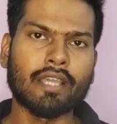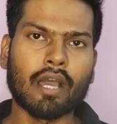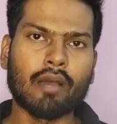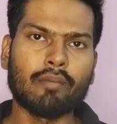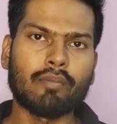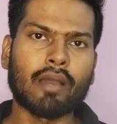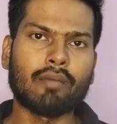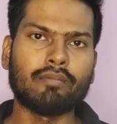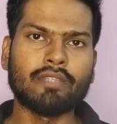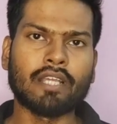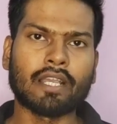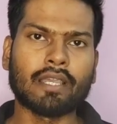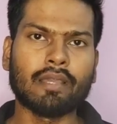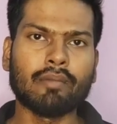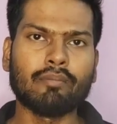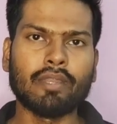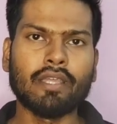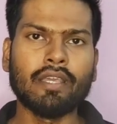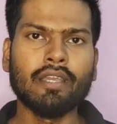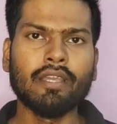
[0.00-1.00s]
यहाँ पे आप जाके
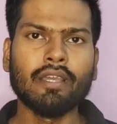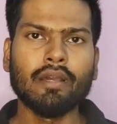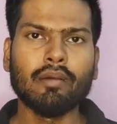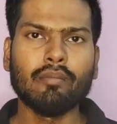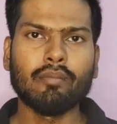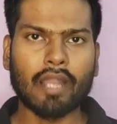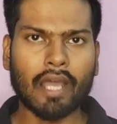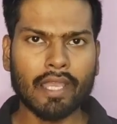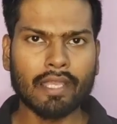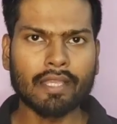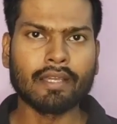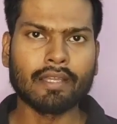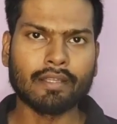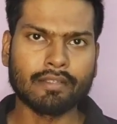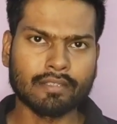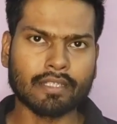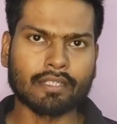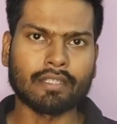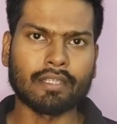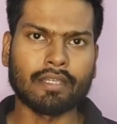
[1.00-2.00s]
अपनी पढ़ाई कर
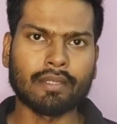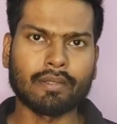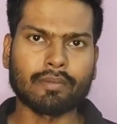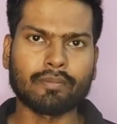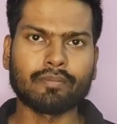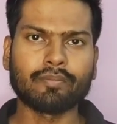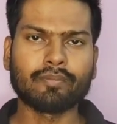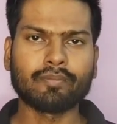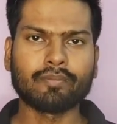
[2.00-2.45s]
सकते हैं